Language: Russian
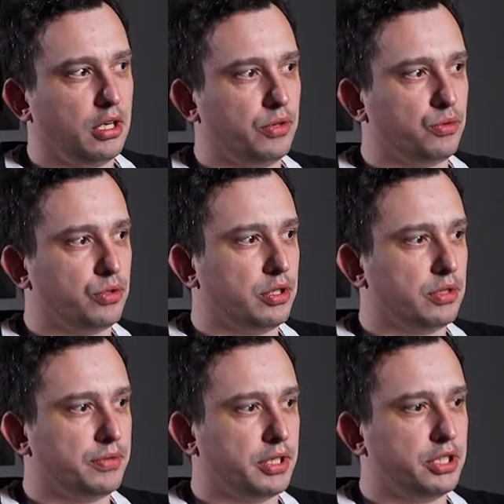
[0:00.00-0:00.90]
И вот
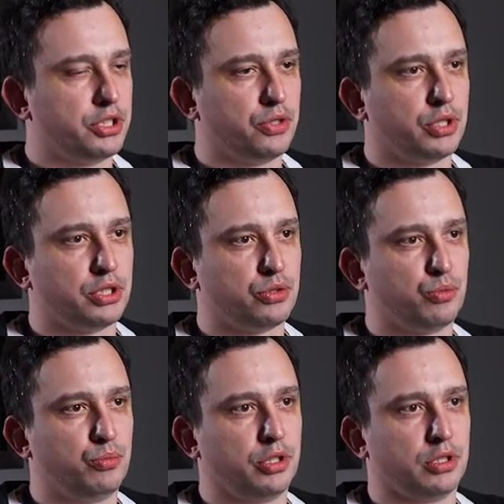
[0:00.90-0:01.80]
фактически у нас тут
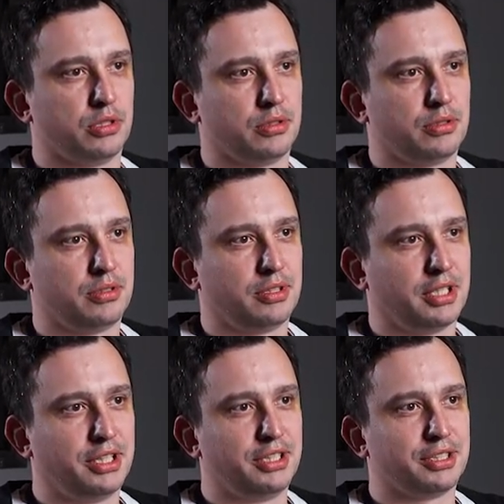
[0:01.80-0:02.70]
было
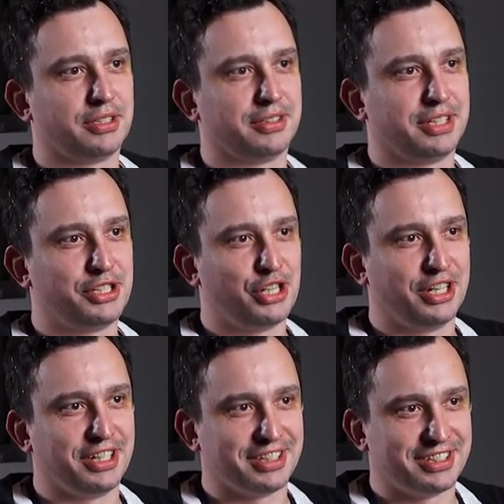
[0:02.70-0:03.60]
одни
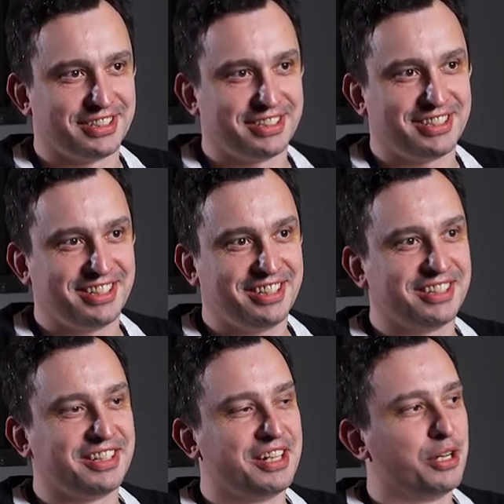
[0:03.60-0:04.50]
начальники
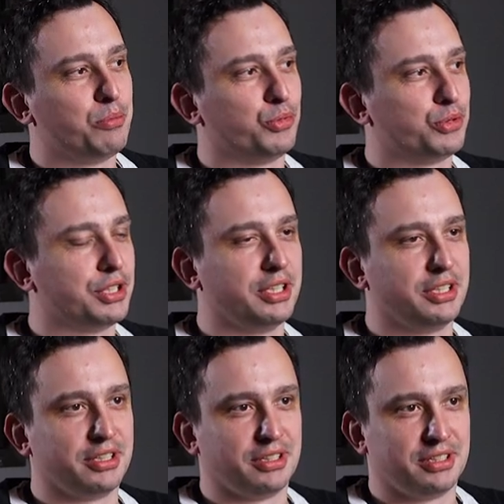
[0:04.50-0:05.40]
цеха,
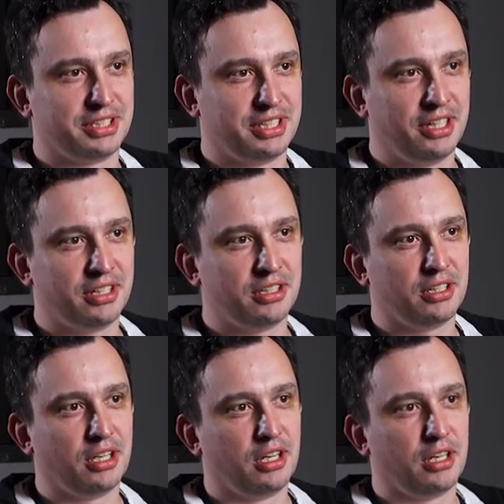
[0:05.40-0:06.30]
пустые
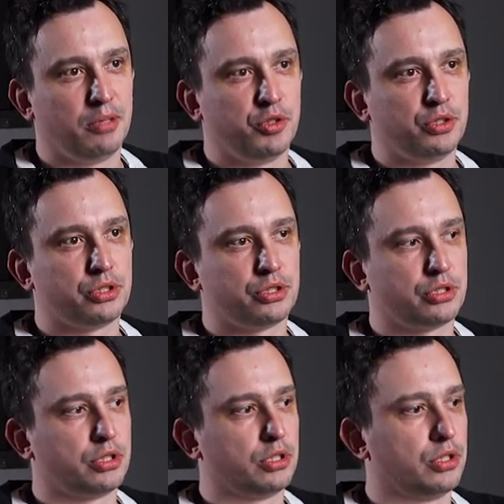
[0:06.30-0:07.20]
стены, и мы с
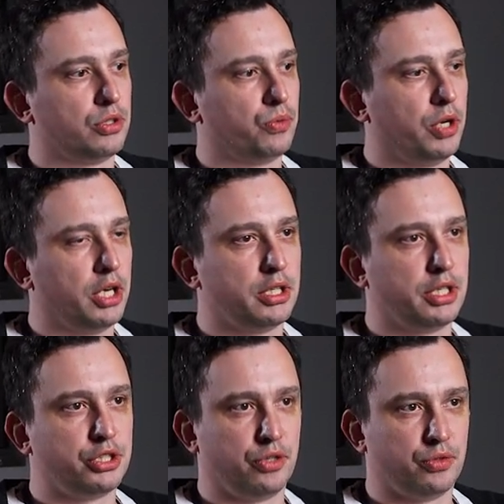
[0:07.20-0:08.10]
э, нуля
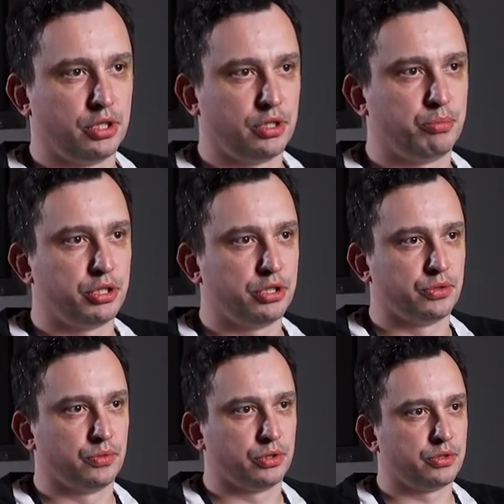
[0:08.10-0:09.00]
начали вот это
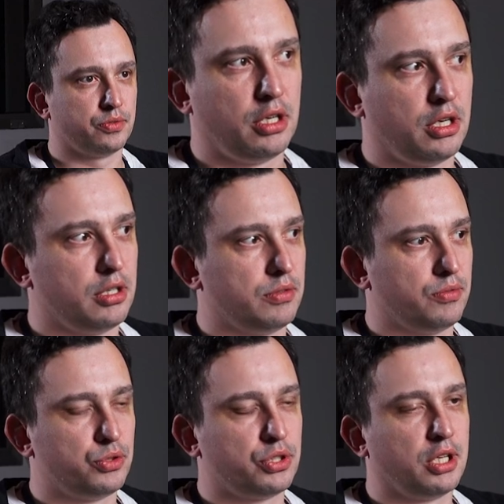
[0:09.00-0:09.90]
производство. Я
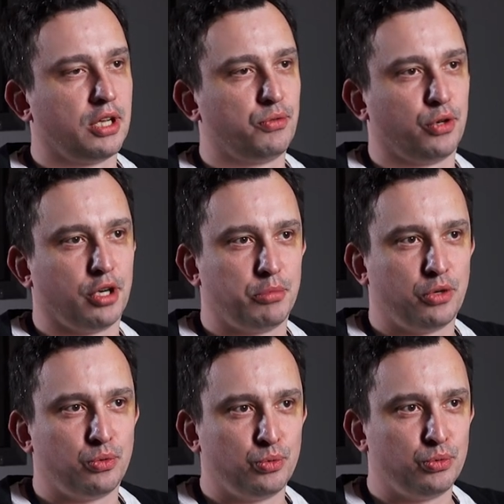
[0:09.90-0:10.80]
вот за головой как бы
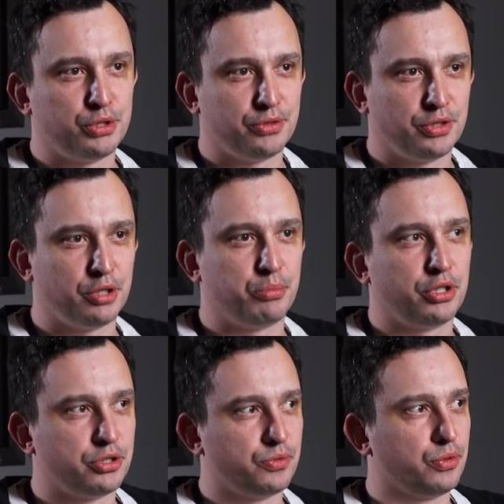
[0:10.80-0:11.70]
окунулся в это
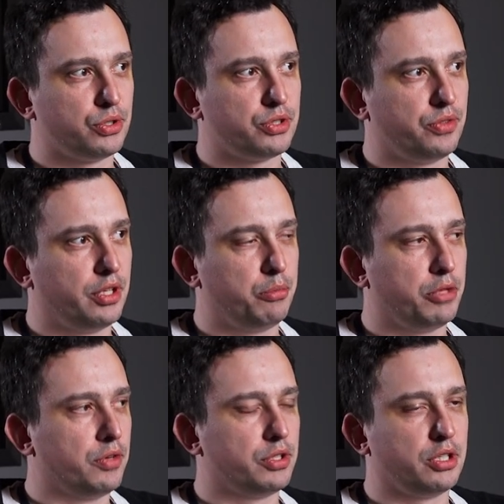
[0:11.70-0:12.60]
производство, и для
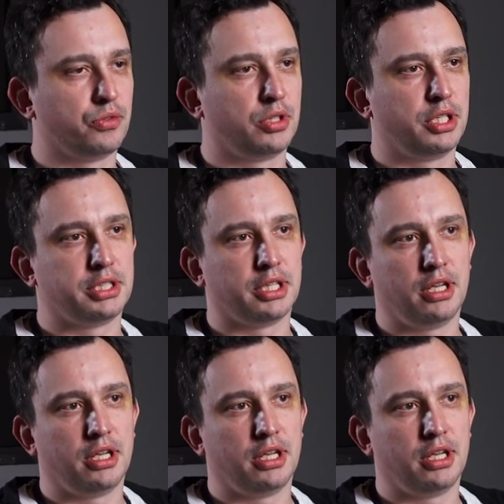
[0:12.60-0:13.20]
меня вот эти вот 10